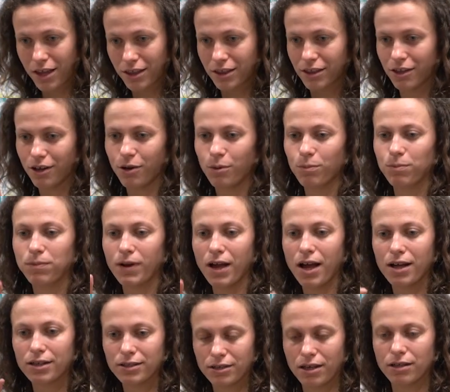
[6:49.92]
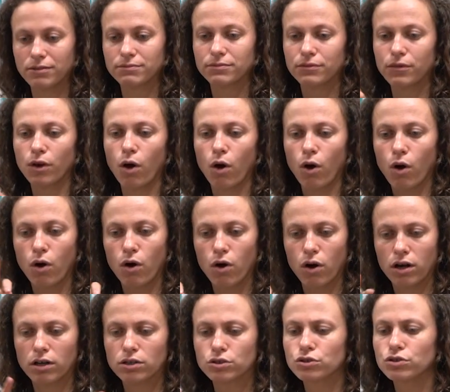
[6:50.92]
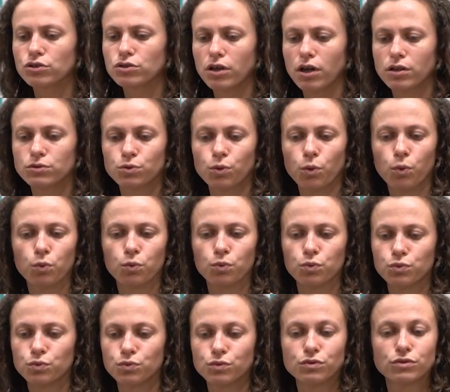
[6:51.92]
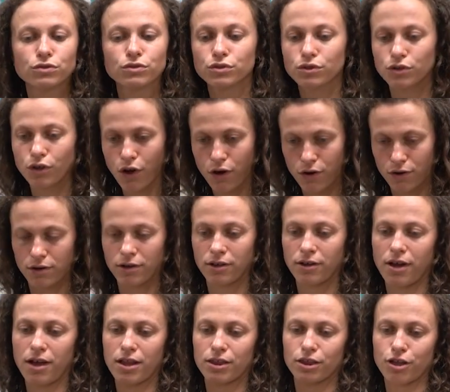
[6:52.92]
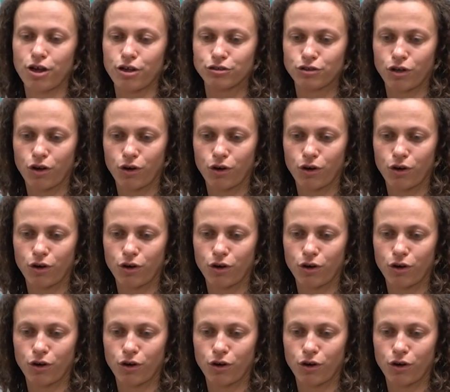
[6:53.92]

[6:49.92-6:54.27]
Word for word: А сотрудников экстренных служб в Москве обучают элементарным